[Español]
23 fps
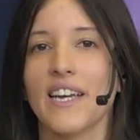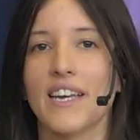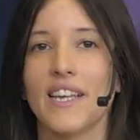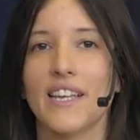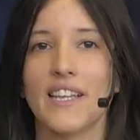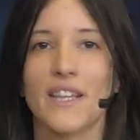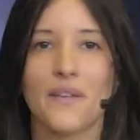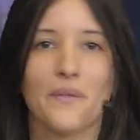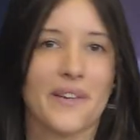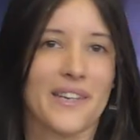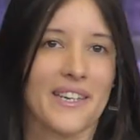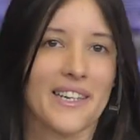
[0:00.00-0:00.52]
de
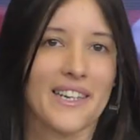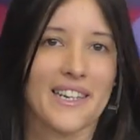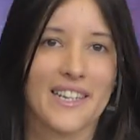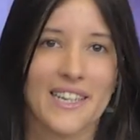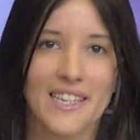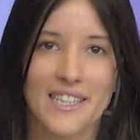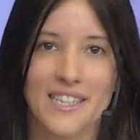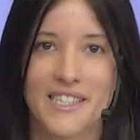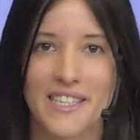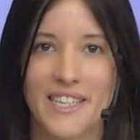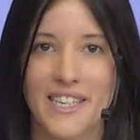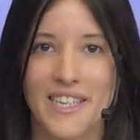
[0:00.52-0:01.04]
manera
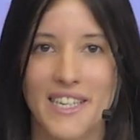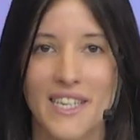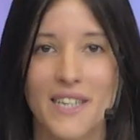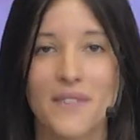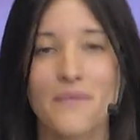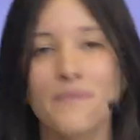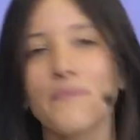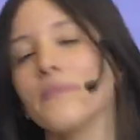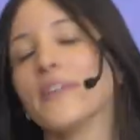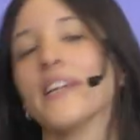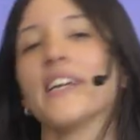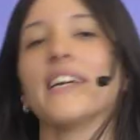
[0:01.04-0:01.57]
casera,
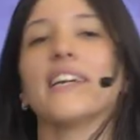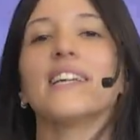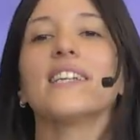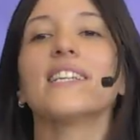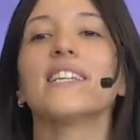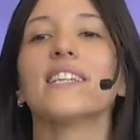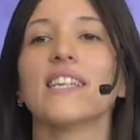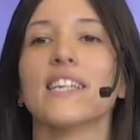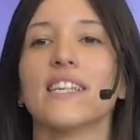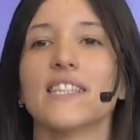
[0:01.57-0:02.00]
bien.